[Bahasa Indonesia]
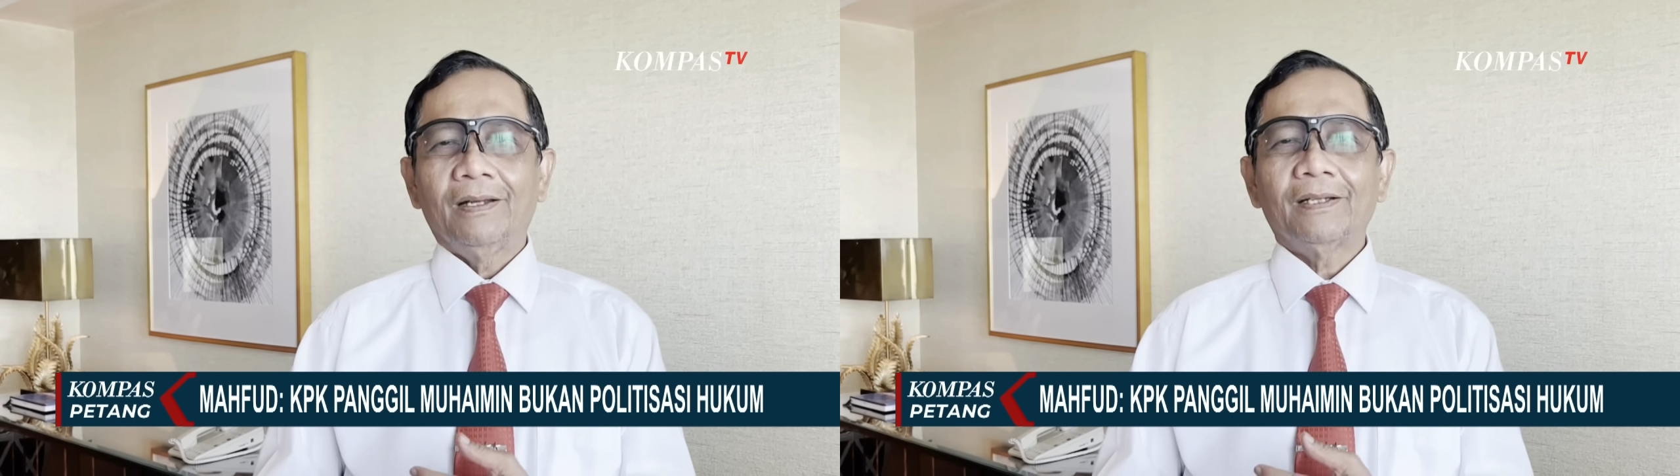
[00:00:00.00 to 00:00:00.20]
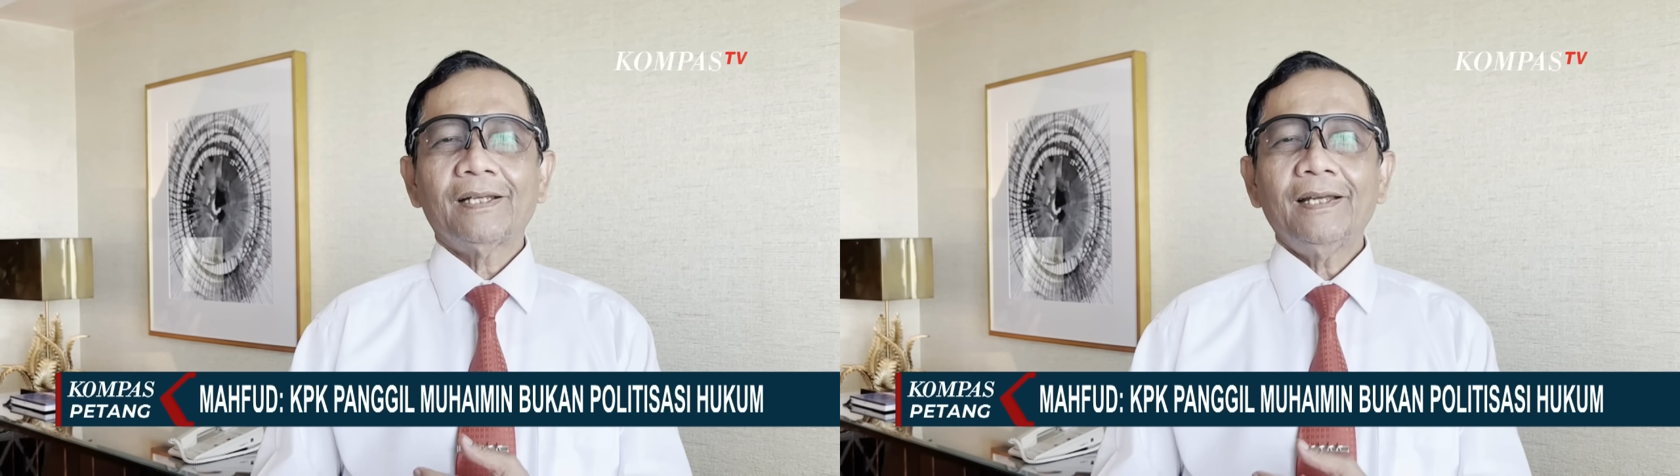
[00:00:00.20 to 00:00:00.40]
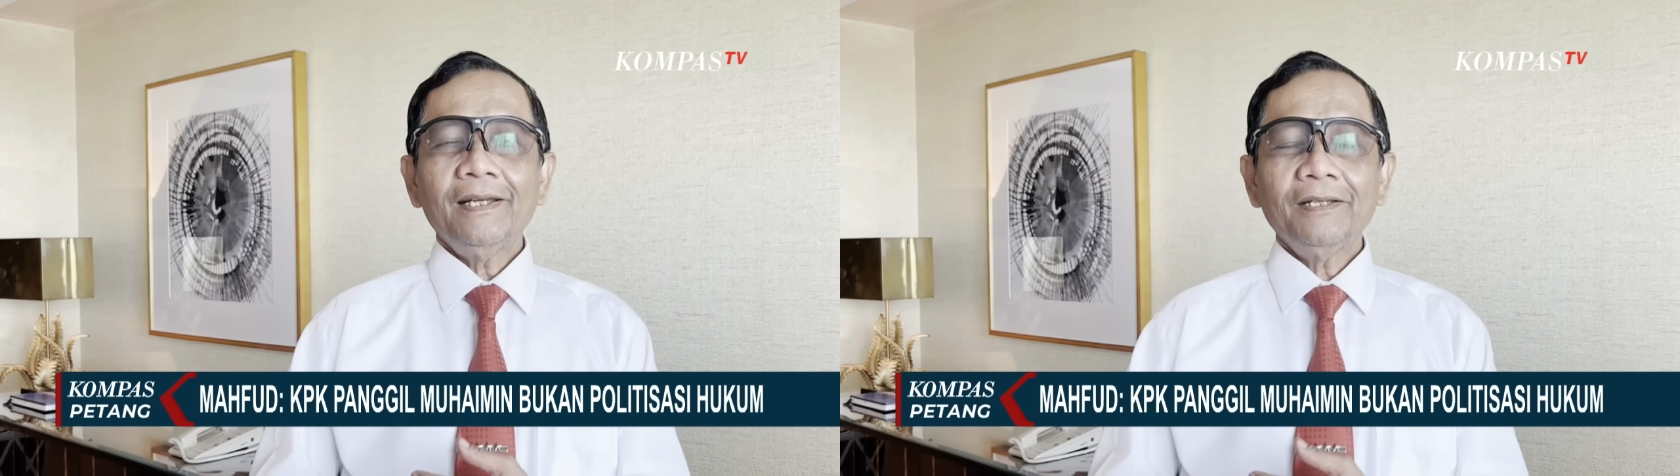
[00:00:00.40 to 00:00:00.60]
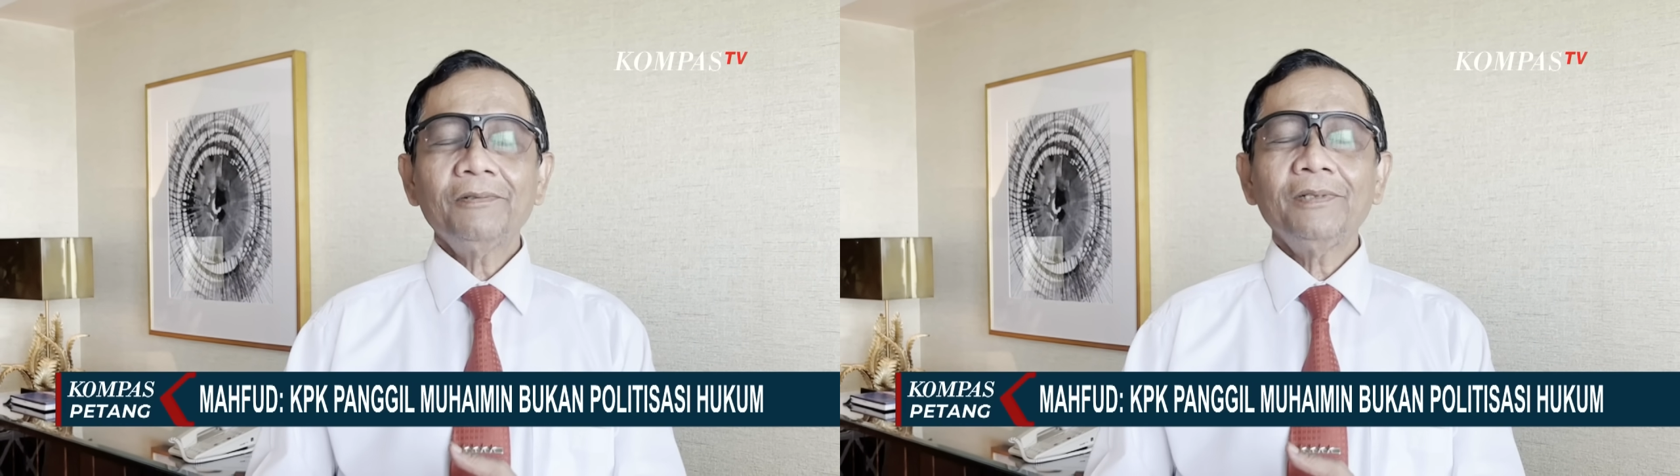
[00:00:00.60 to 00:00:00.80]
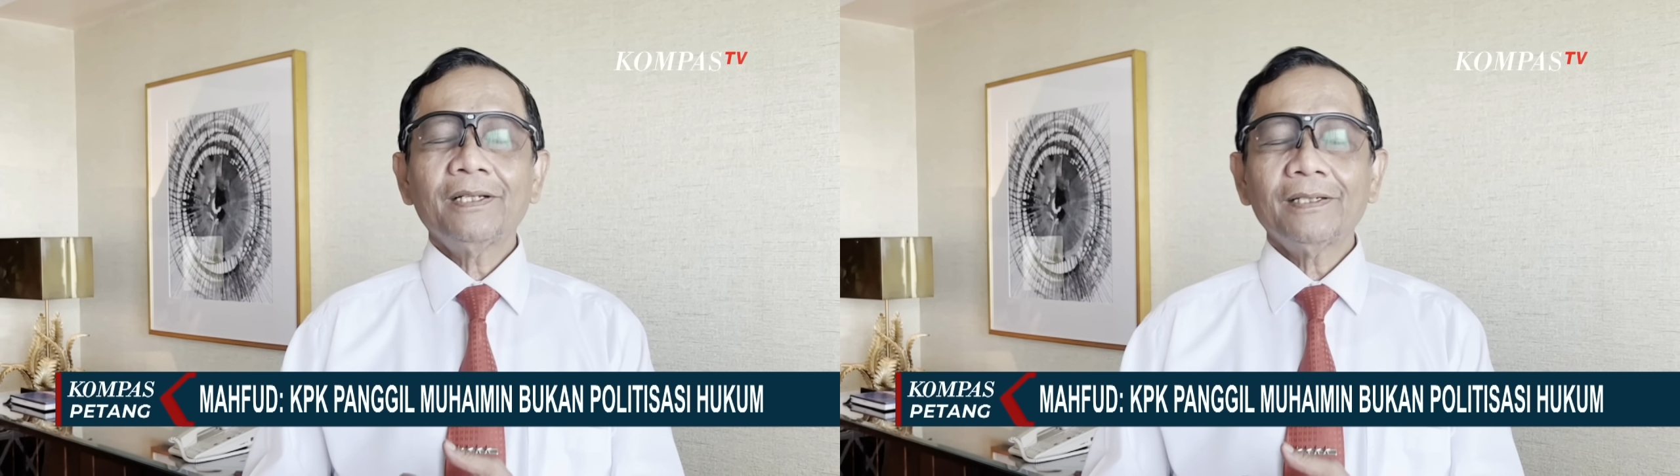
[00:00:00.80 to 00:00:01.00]
Lah saya
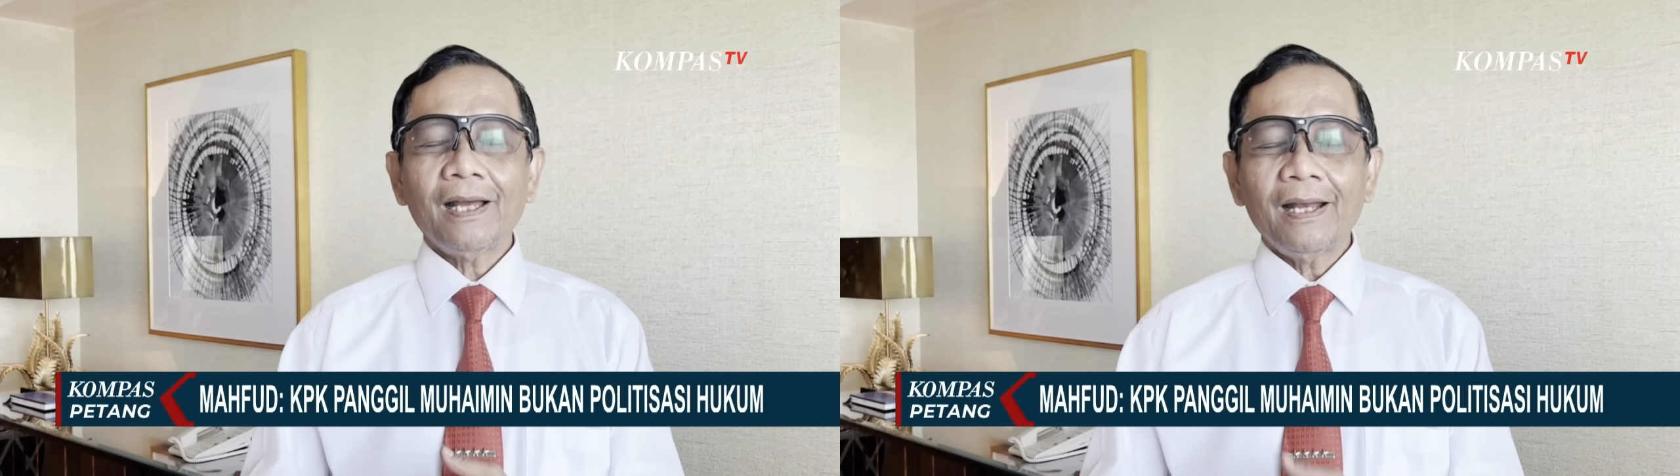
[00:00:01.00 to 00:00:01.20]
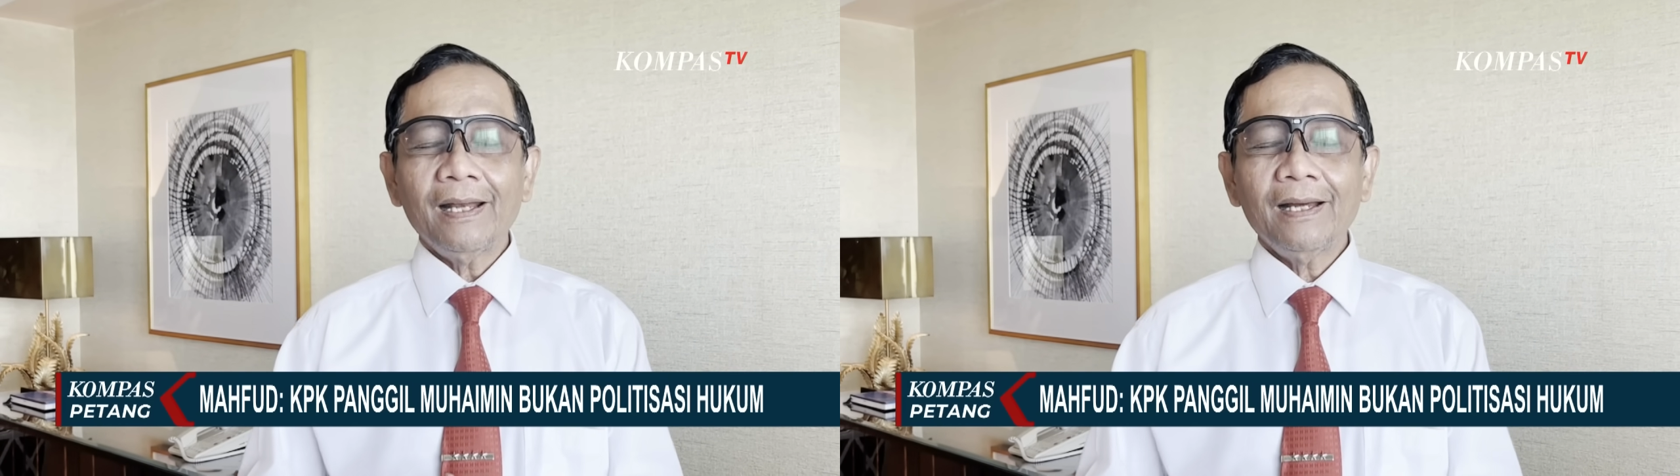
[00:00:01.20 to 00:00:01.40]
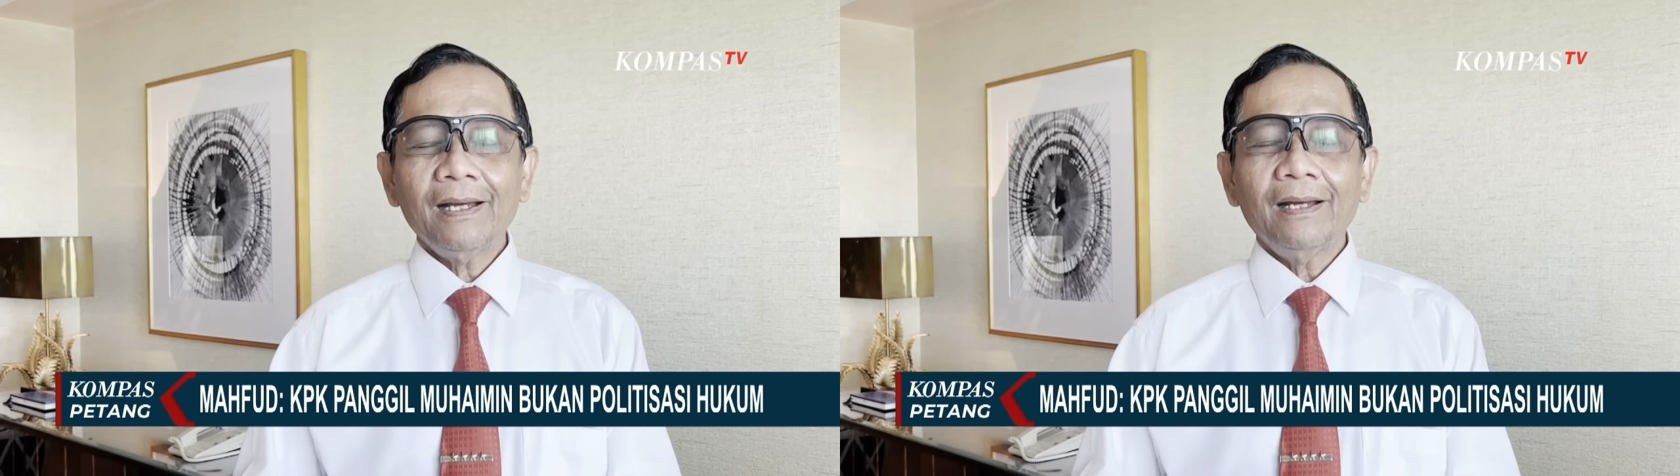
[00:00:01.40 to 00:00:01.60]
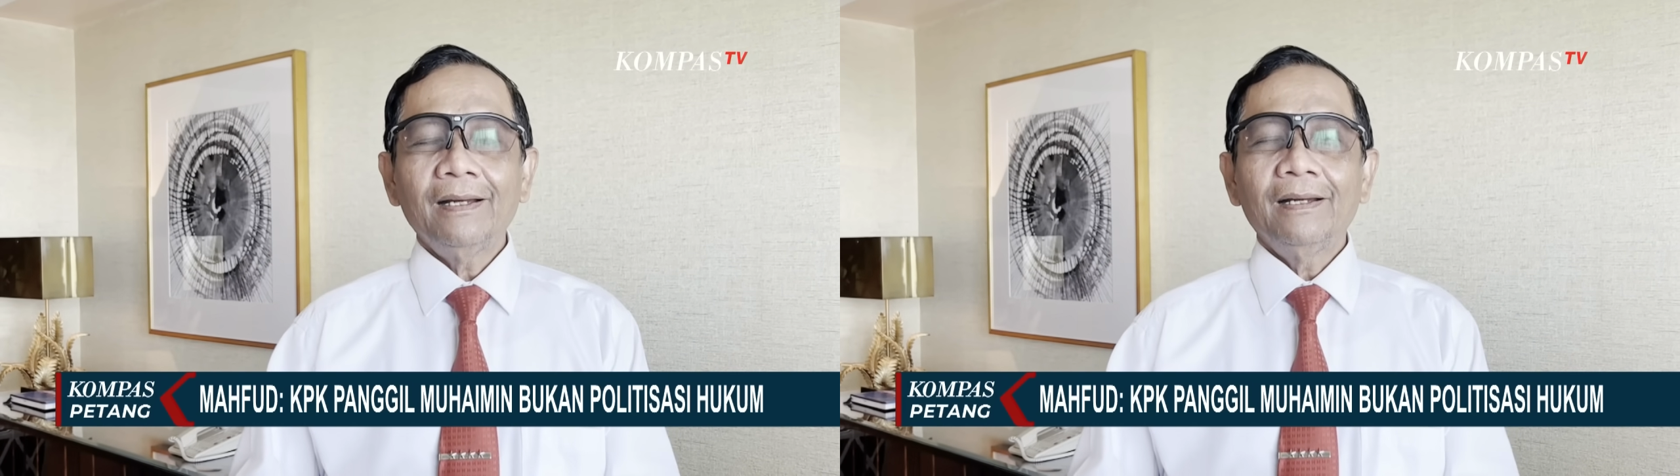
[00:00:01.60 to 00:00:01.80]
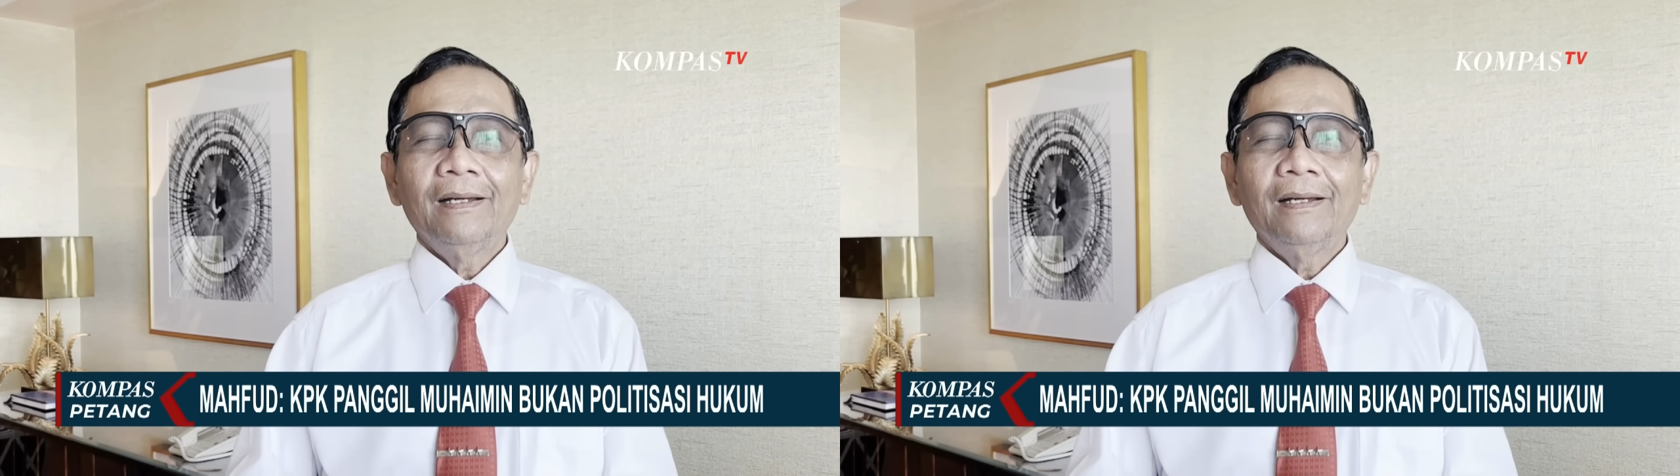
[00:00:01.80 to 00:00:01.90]
itu ke sana